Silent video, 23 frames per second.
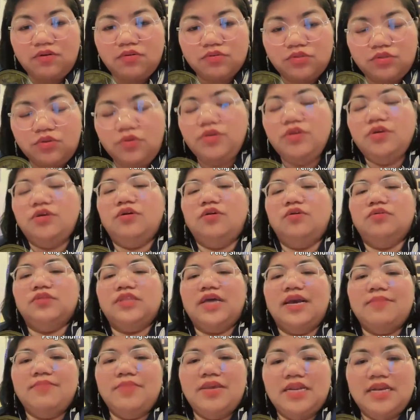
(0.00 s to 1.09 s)
hồng xuôi còn lột
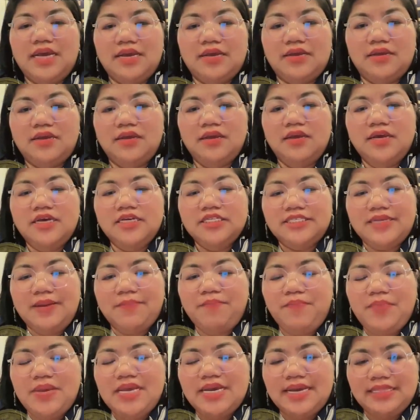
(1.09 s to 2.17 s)
tai miên này
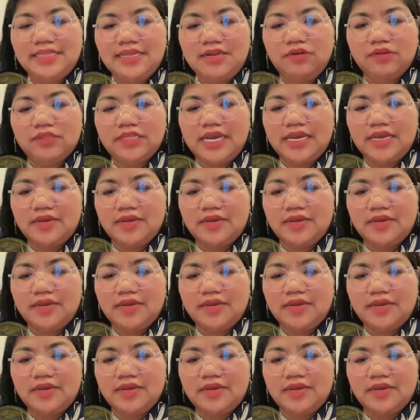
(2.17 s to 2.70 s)
trăm pi ngay tên lột